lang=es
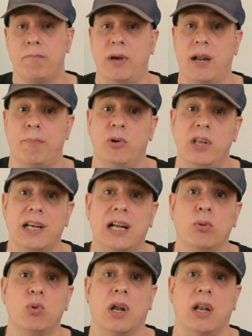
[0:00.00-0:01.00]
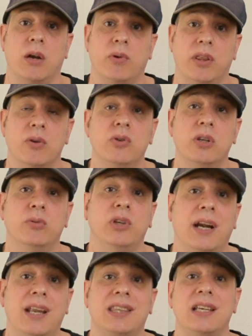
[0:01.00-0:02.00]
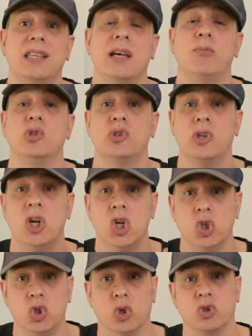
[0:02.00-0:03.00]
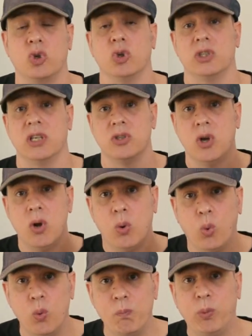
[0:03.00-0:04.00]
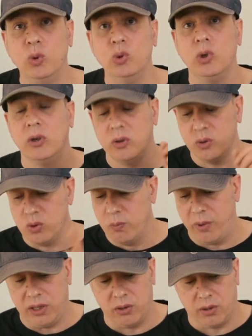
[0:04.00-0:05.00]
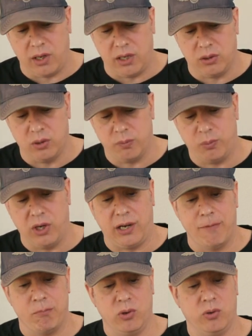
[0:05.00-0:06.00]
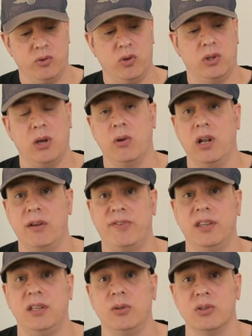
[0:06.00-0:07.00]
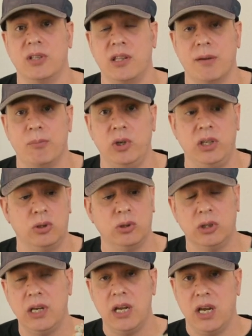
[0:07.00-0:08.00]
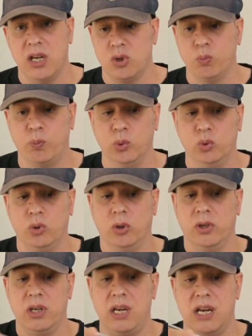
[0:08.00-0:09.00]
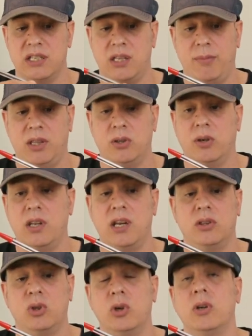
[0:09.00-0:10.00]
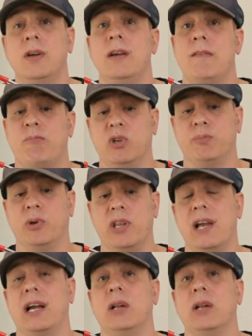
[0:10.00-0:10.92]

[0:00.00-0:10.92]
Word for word: para poder calcular la ecuación de una recta, necesitamos dos cosas. Un punto y un vector director. Por ejemplo, yo tengo el elefantito este tan bonito, es un punto. Y este vector director, pues podría